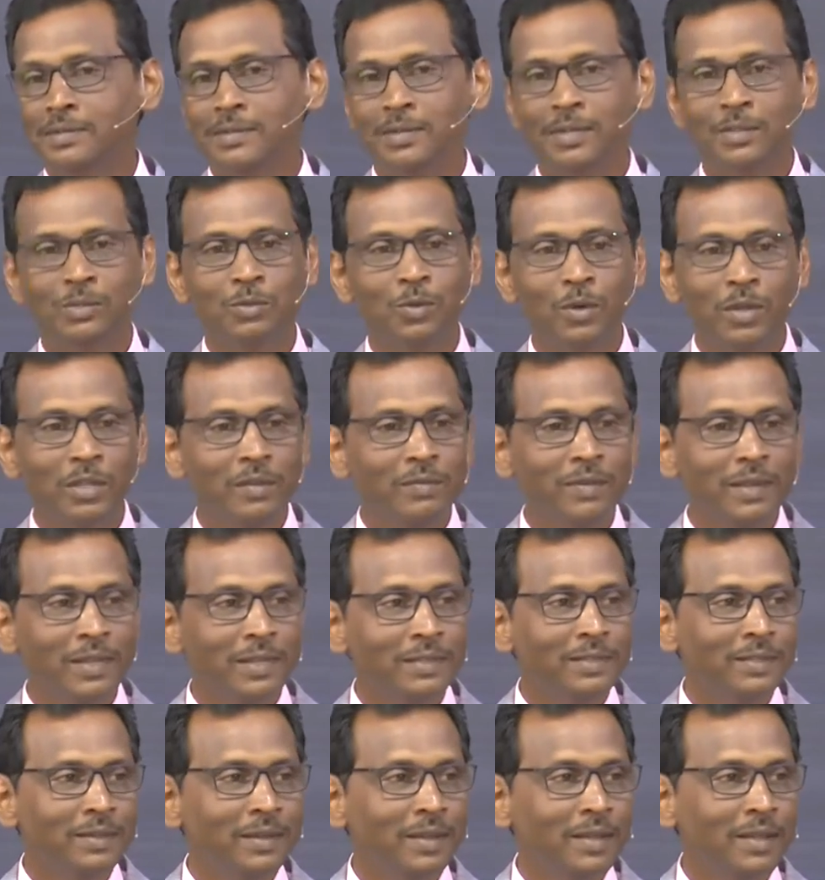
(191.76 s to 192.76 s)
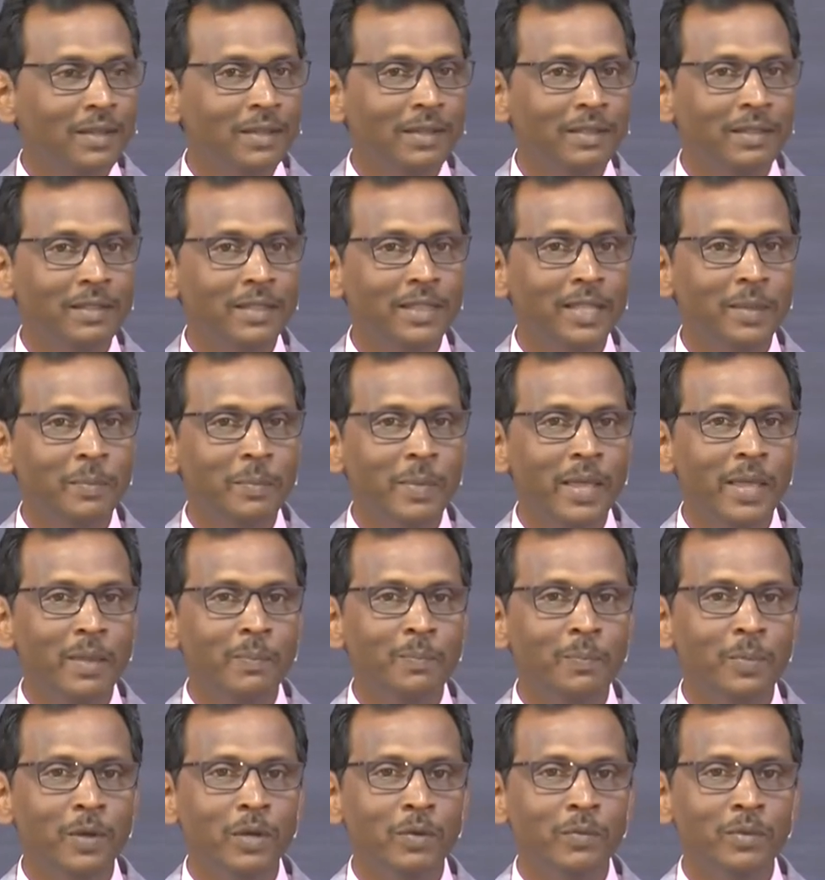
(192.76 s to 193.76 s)
நான் சொன்னதை விளங்கச்சிங்களா இந்த
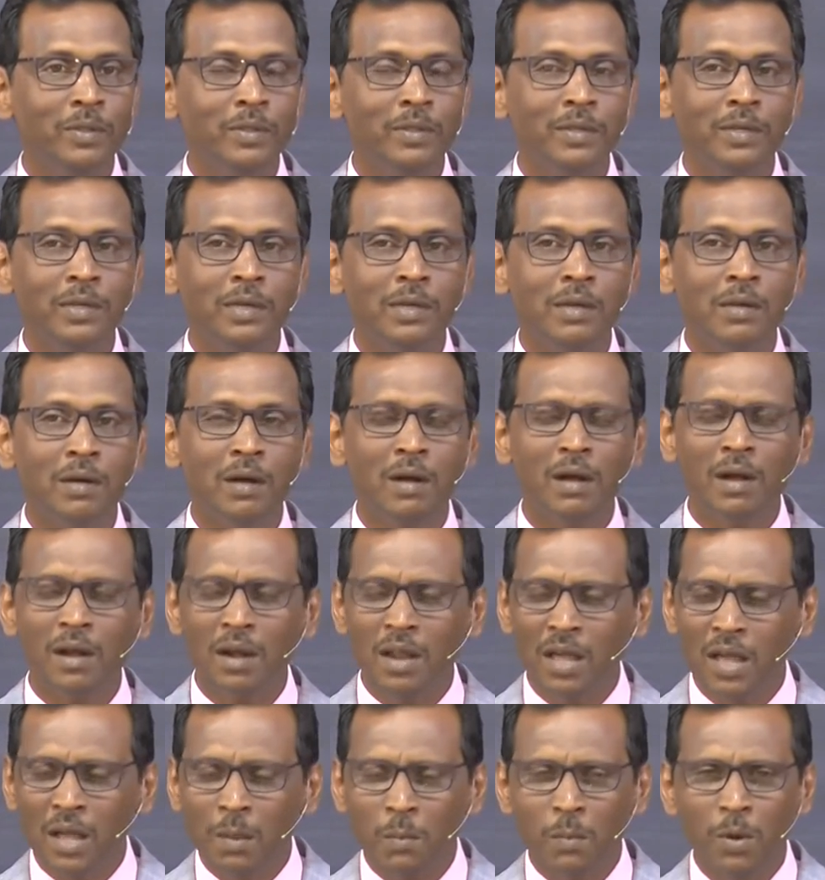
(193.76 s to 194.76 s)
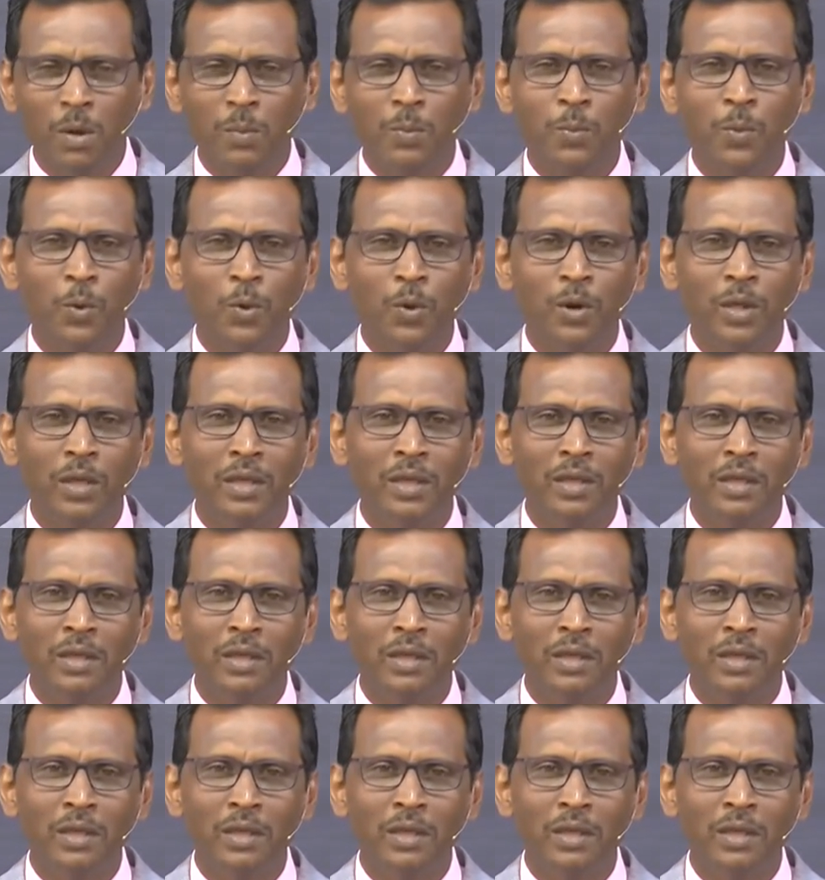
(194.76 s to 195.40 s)
மெய்ப்பன் வந்து காணாமல் போன